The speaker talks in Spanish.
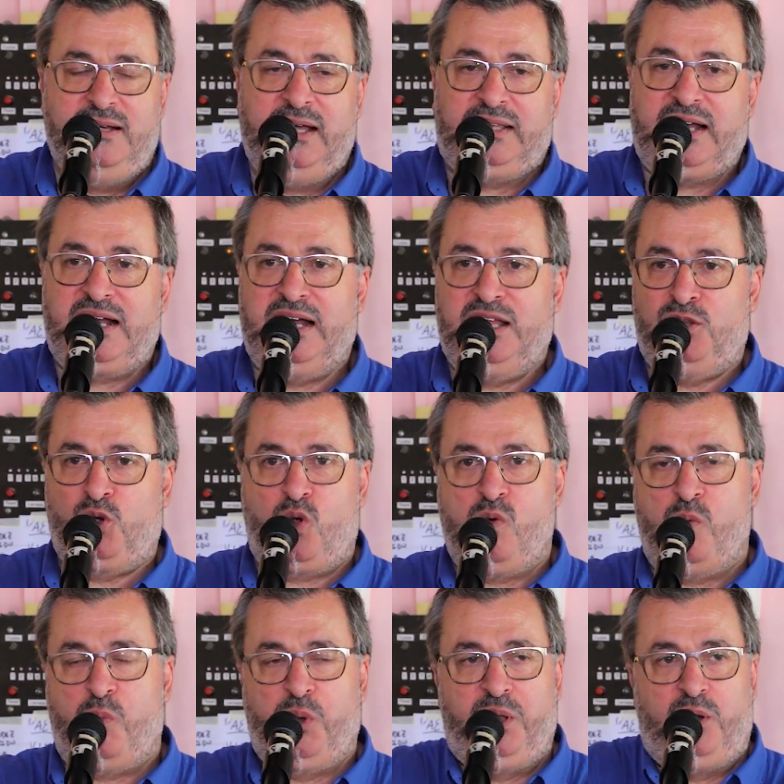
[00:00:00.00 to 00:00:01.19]
atajando
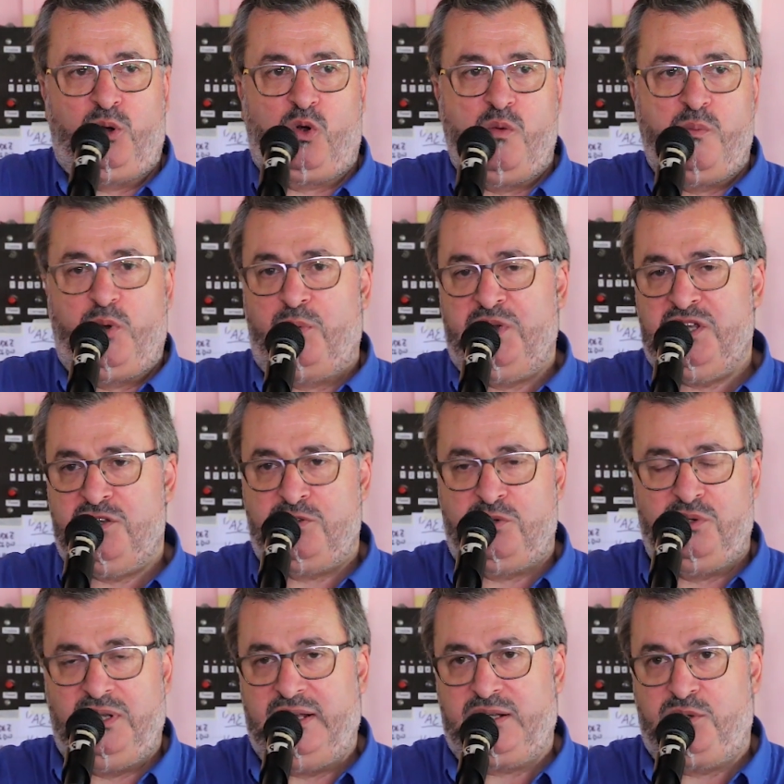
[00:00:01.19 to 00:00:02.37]
como puede los
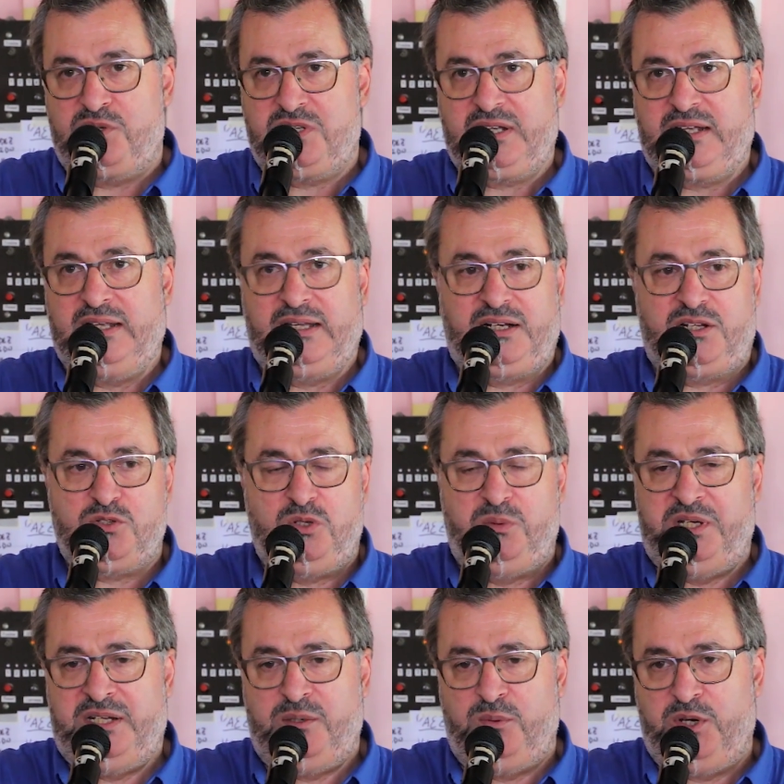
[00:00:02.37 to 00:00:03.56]
compromisos y las cosas que hay que
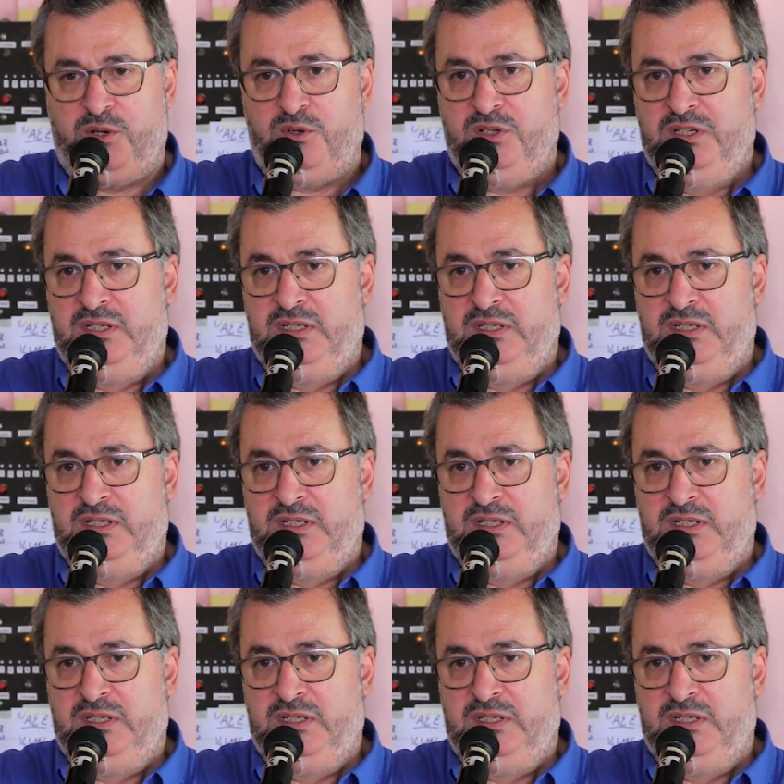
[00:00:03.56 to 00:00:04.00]
resolver y bueno,